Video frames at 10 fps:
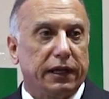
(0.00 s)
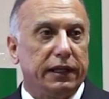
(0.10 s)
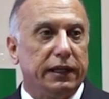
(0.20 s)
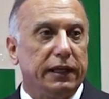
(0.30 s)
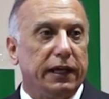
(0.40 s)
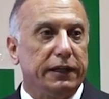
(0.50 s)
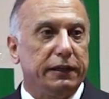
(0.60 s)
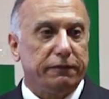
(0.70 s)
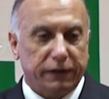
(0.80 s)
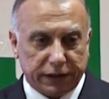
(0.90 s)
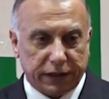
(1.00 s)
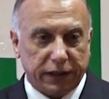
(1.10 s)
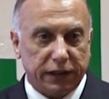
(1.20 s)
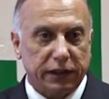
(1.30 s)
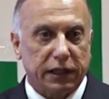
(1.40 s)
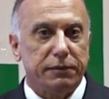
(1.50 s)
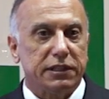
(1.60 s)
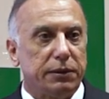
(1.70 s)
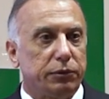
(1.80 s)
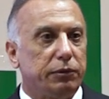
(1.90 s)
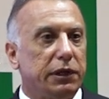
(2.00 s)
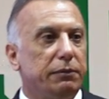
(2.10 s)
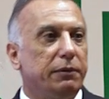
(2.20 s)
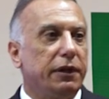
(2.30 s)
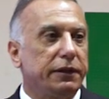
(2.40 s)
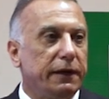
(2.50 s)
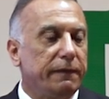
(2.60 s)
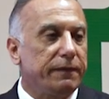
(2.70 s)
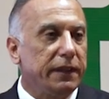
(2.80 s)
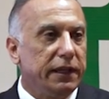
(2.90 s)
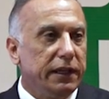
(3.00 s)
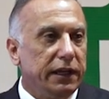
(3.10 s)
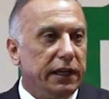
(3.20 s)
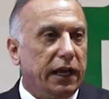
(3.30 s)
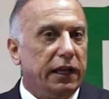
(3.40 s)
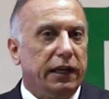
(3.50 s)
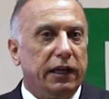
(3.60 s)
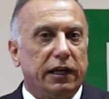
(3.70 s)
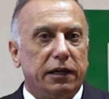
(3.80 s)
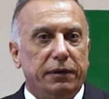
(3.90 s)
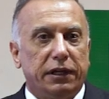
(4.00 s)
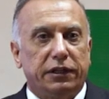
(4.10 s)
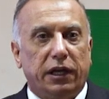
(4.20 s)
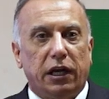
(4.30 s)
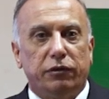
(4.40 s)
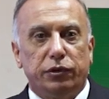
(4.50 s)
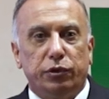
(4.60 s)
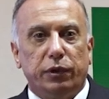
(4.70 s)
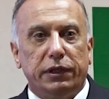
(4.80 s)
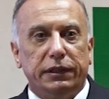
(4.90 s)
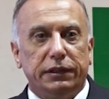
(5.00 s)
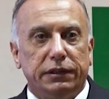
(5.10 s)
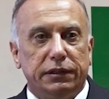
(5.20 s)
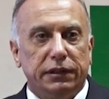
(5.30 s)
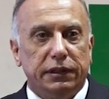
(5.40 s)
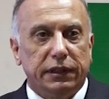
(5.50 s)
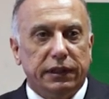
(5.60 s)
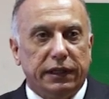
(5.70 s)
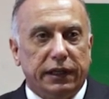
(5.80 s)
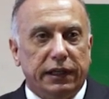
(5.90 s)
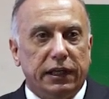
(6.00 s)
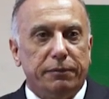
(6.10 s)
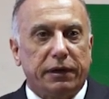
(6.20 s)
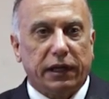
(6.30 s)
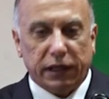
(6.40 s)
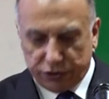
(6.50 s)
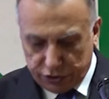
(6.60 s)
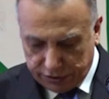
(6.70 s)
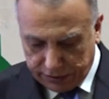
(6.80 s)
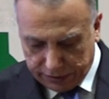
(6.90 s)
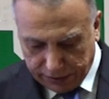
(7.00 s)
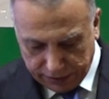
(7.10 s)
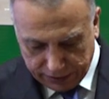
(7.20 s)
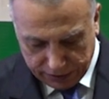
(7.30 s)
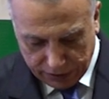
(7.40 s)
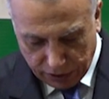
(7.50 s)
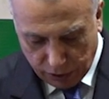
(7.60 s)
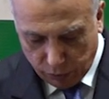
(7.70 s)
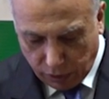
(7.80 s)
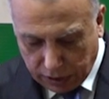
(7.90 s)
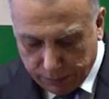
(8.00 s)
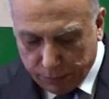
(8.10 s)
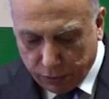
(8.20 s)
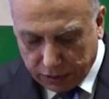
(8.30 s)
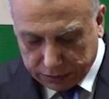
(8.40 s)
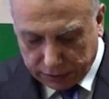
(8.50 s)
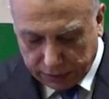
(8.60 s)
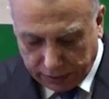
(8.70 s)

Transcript: خلال هذه الفترة كما سبقت الأيام الماضية العلاقة مع التحالف الدولي إلى مرحلة جديدة وكما مخطط